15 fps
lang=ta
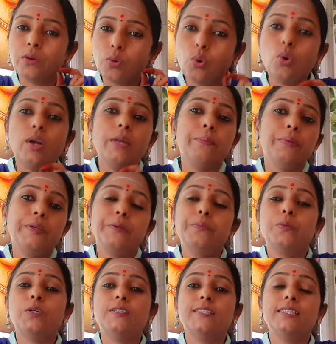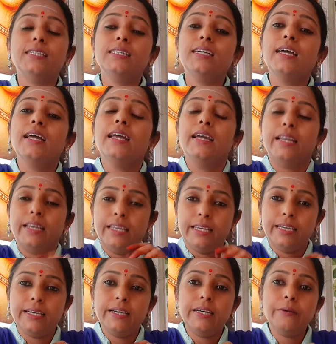கோலம் இடும் பொழுது
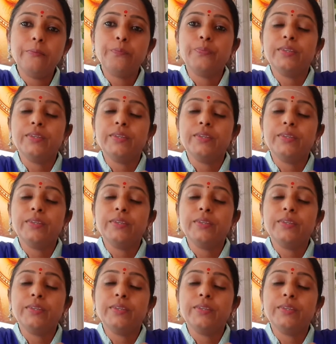நீங்கள்